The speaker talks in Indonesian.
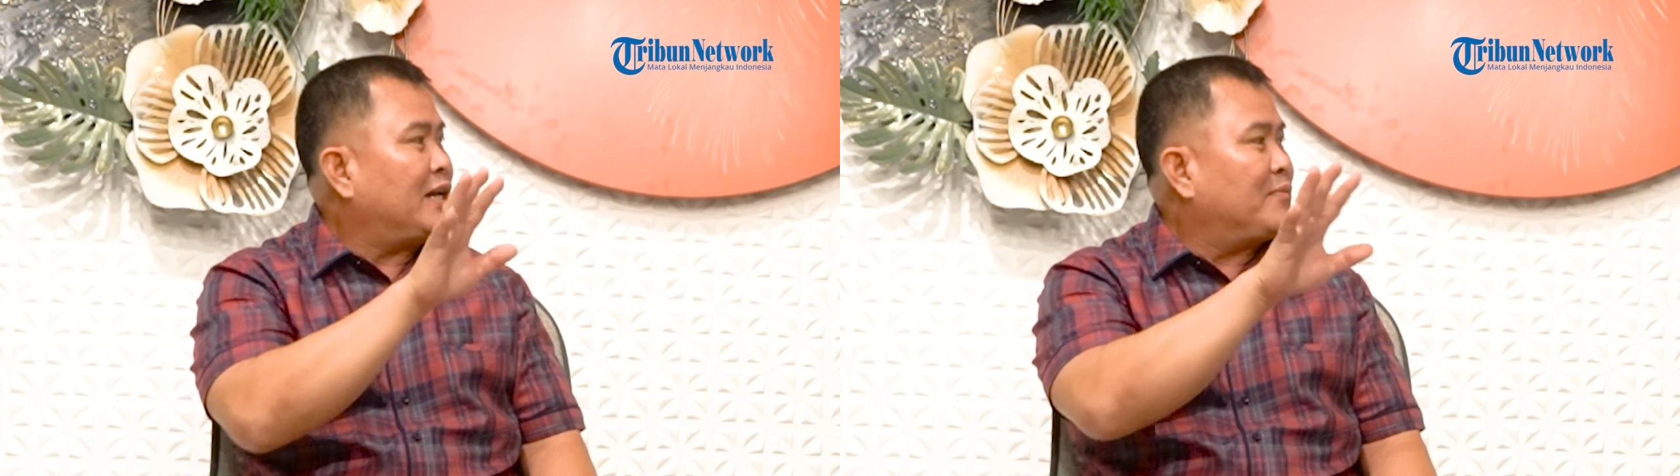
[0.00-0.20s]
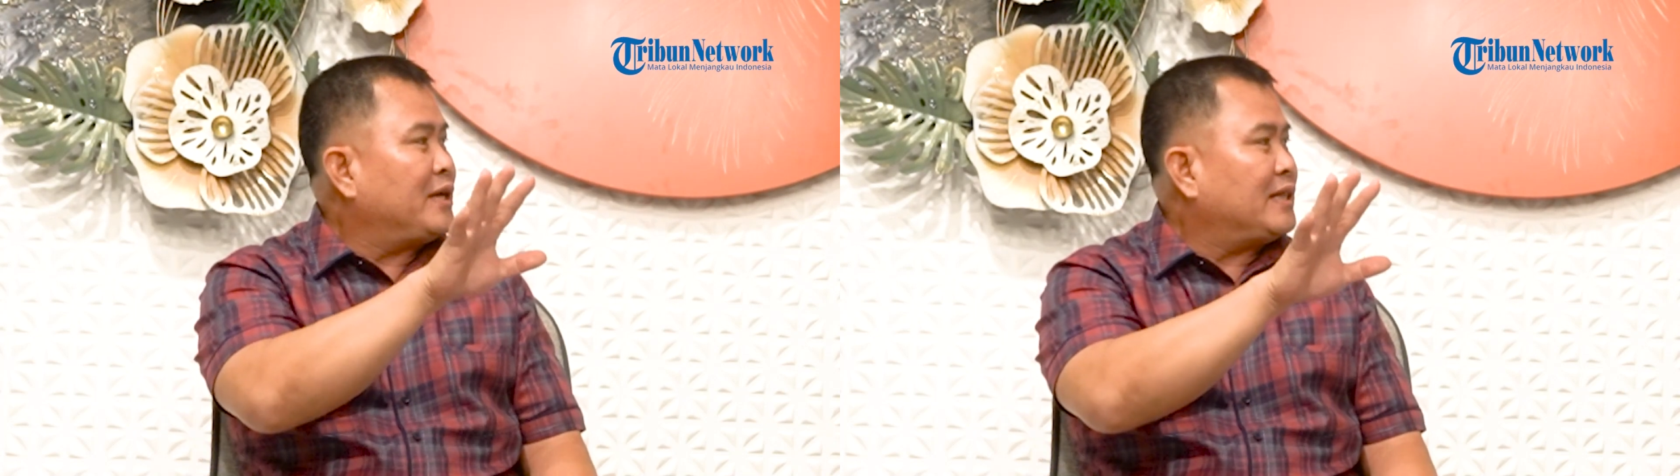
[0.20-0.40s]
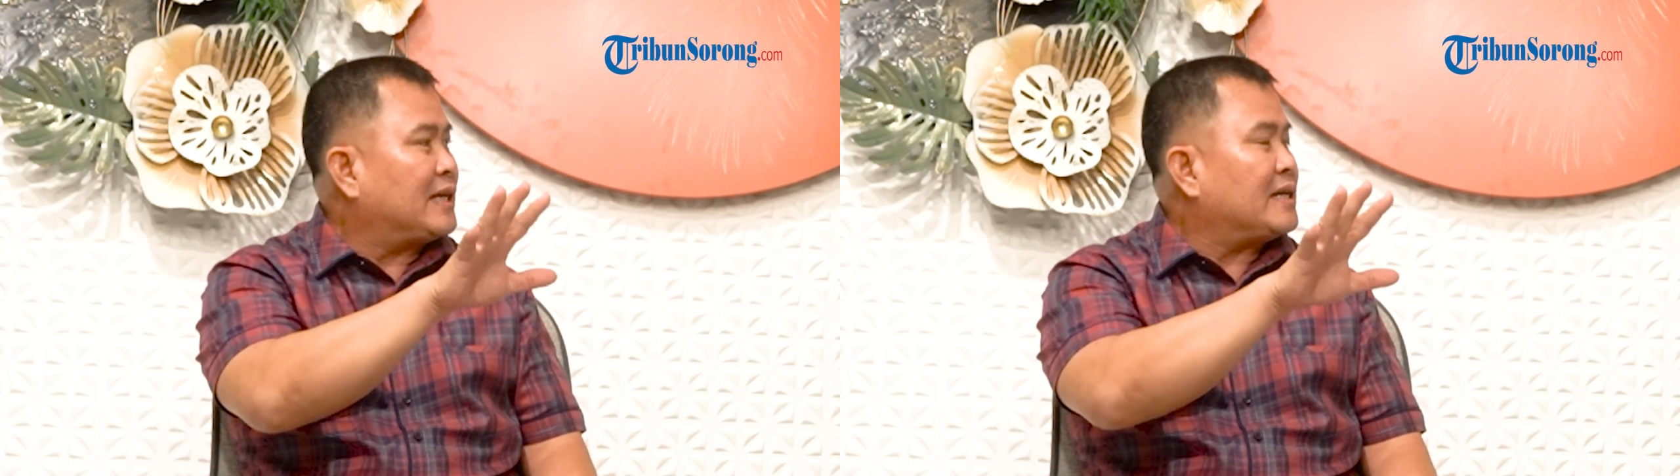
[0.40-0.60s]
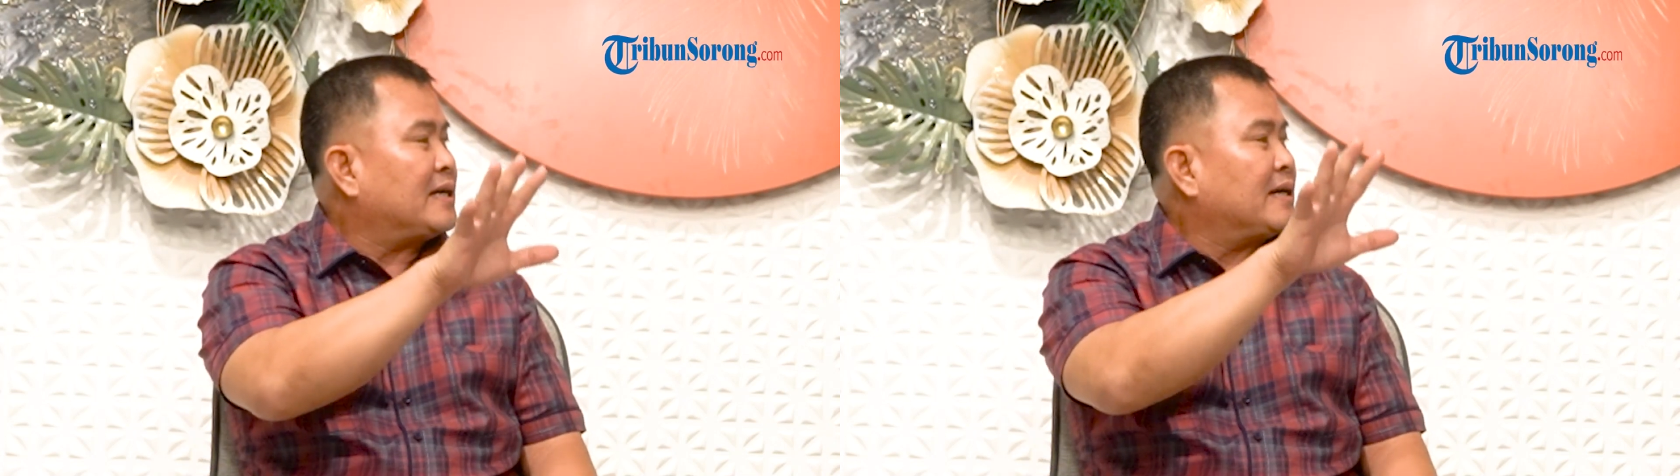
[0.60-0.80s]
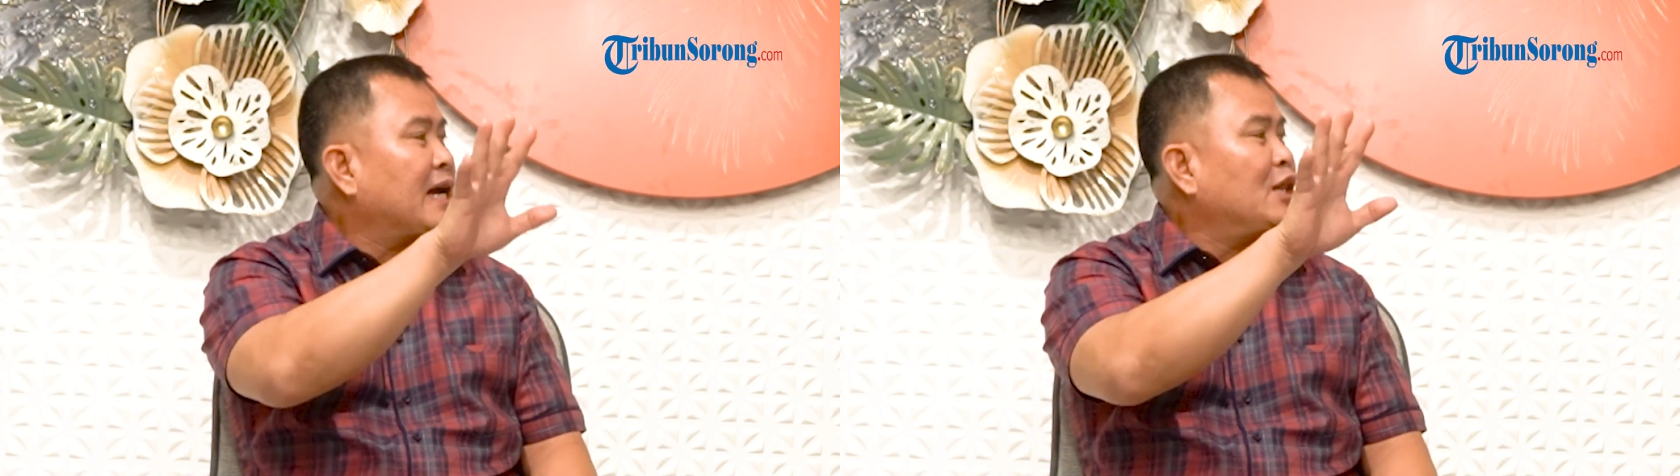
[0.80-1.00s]
ada berita,
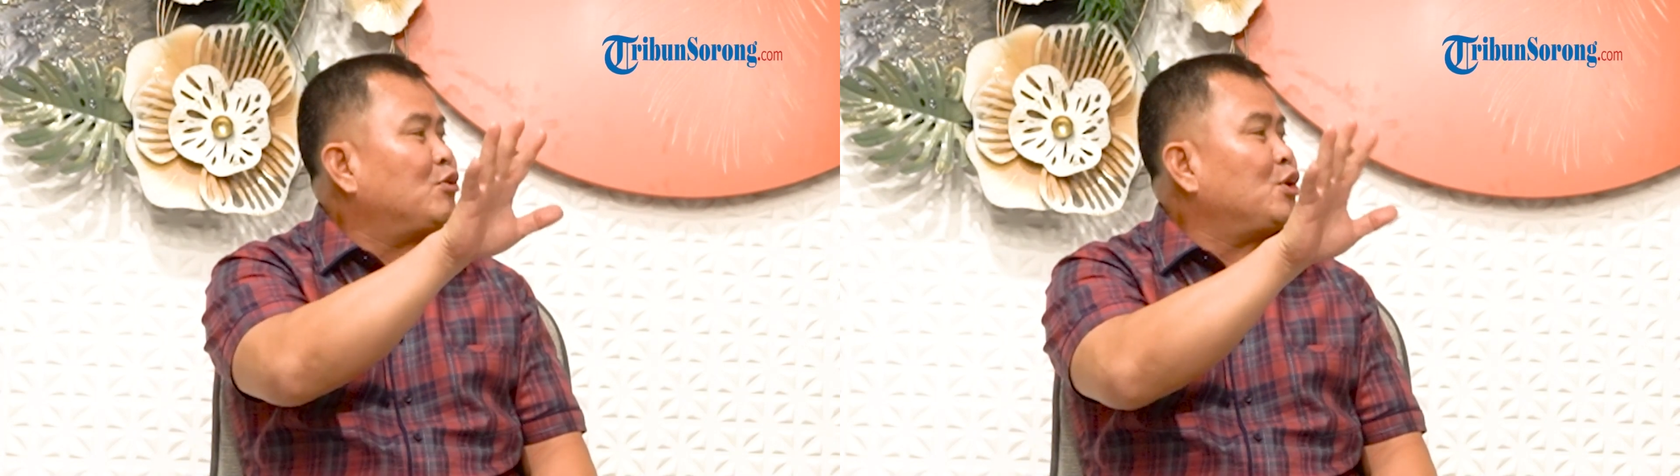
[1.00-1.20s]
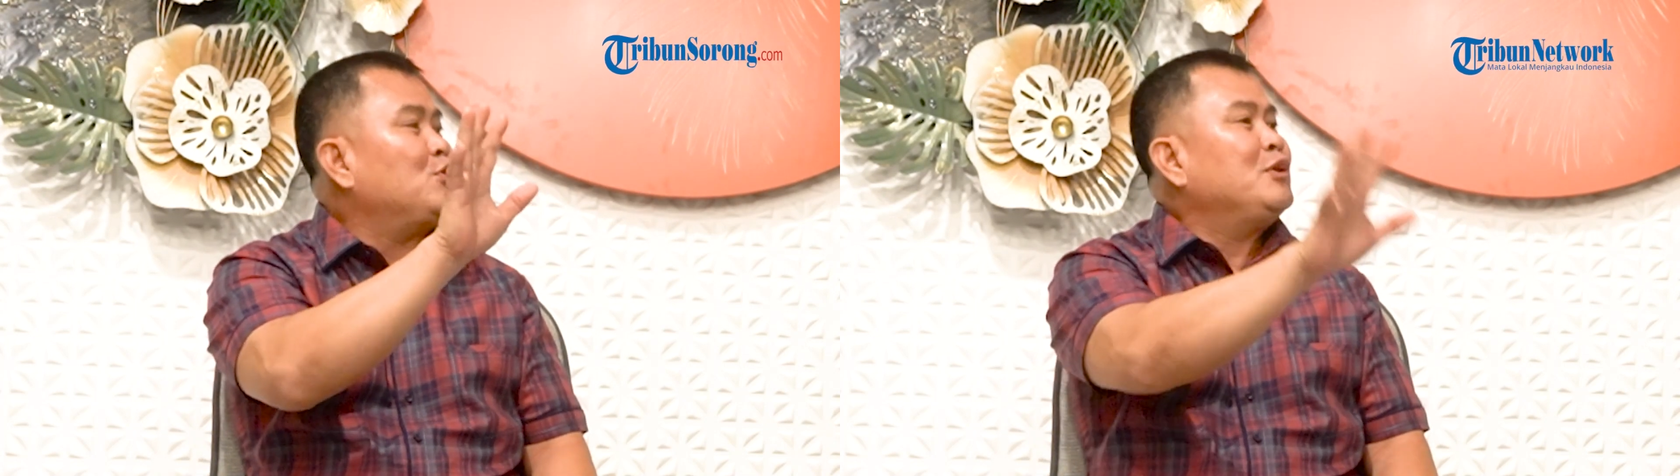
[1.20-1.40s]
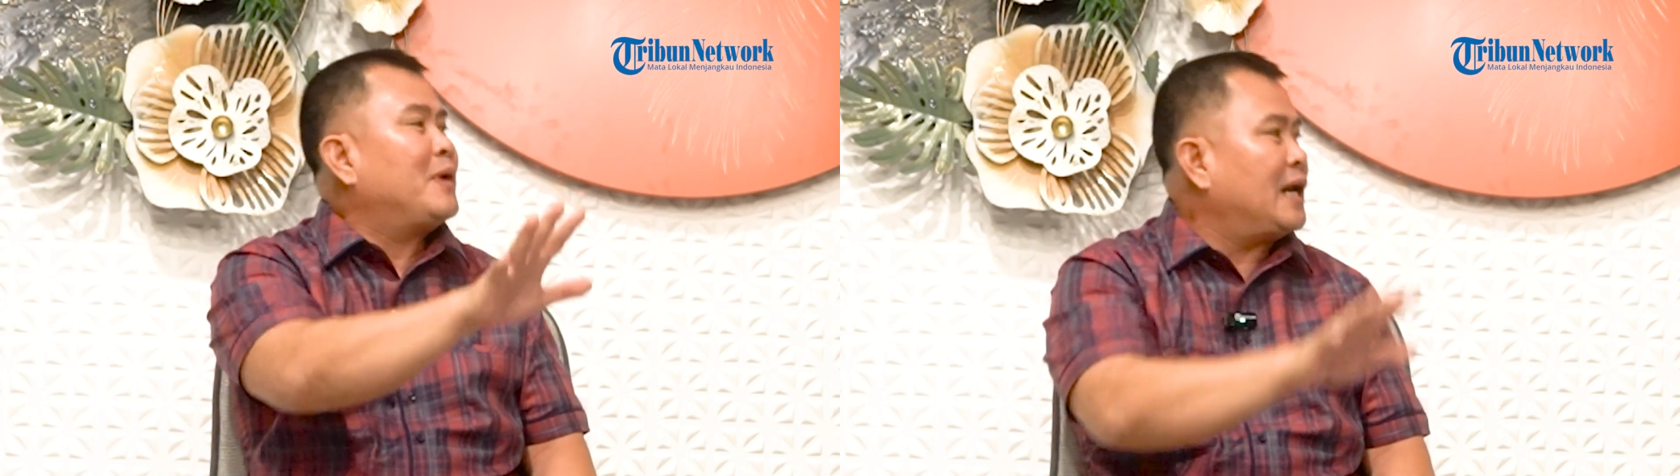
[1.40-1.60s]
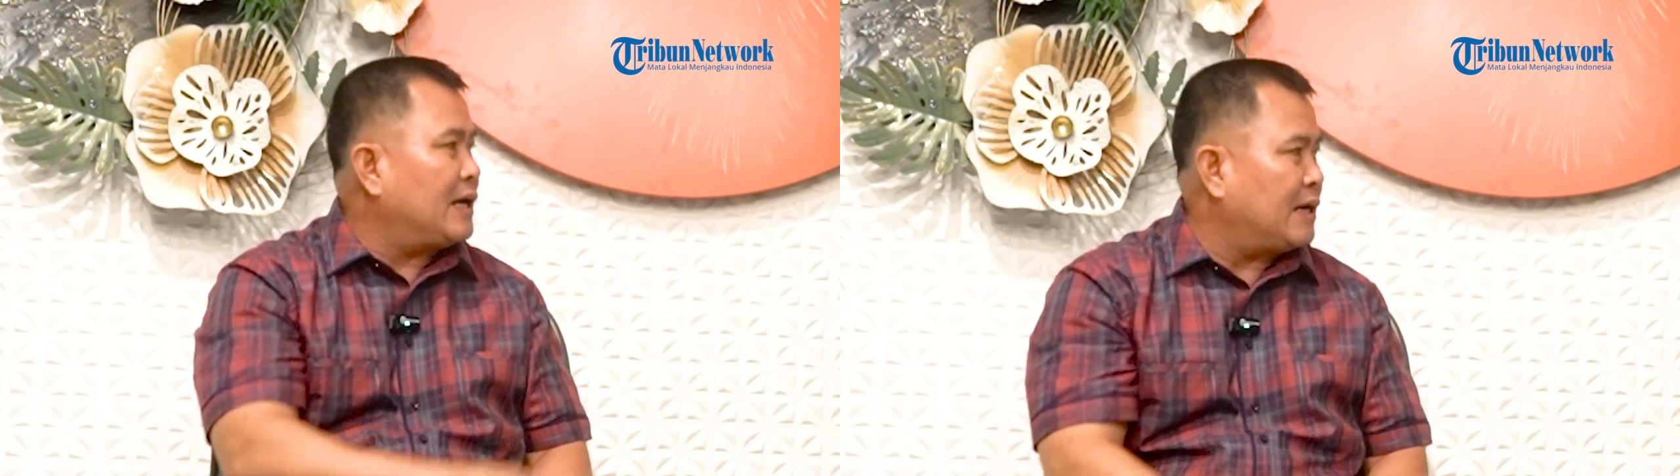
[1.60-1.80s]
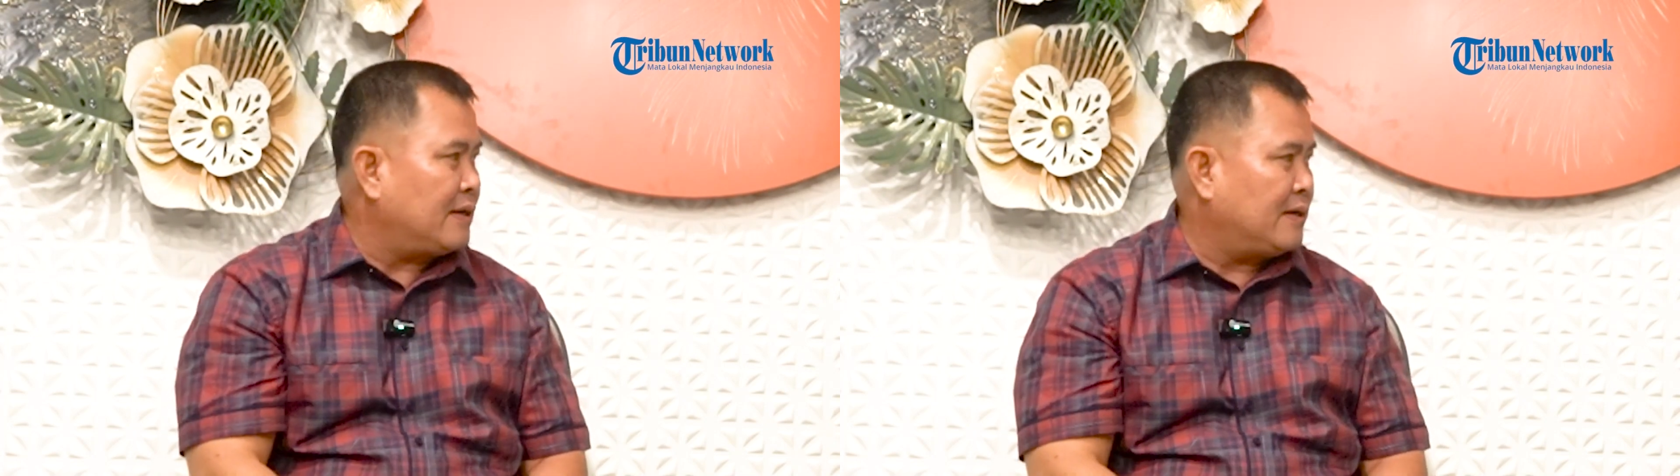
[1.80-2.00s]
kantor itu di Palang.